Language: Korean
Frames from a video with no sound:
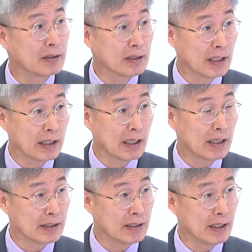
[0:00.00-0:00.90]

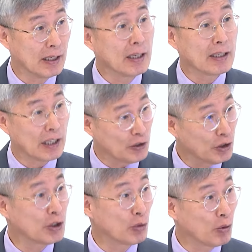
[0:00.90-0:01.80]
거기에다가 이제
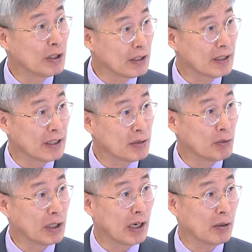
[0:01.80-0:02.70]
계절적 요인이 있지
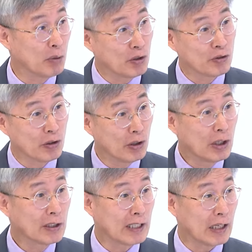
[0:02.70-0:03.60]
않습니까? 네. 벌써
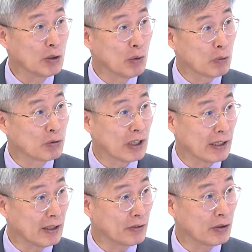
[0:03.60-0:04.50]
다른 외국
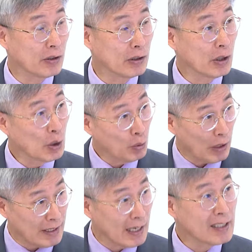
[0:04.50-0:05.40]
사례에서는
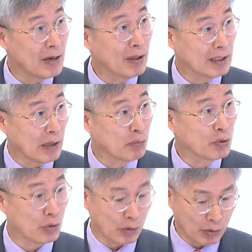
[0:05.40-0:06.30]
굉장히 상황이
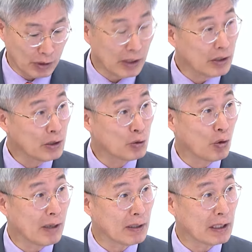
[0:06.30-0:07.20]
나쁘죠. 예. 그런데 이런 걸
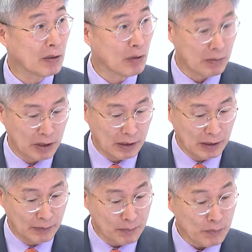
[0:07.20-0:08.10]
종합한다고
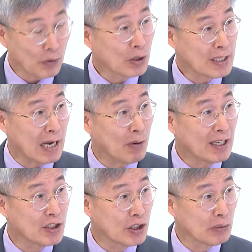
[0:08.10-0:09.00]
하면은
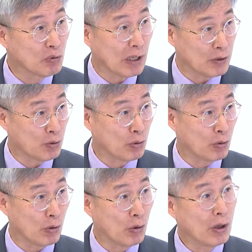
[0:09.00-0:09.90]
상황이 지금도 안
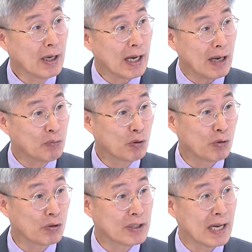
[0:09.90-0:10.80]
좋고
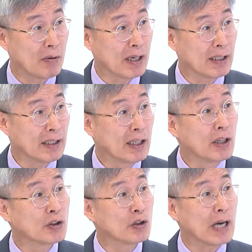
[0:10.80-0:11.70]
앞으로는 상황이
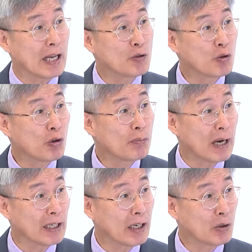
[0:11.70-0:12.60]
더 안 좋을
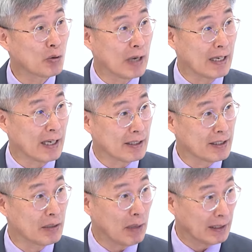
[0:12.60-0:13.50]
방향으로 갈
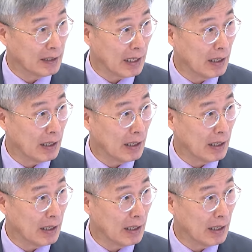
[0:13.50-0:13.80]
가능성이 많다.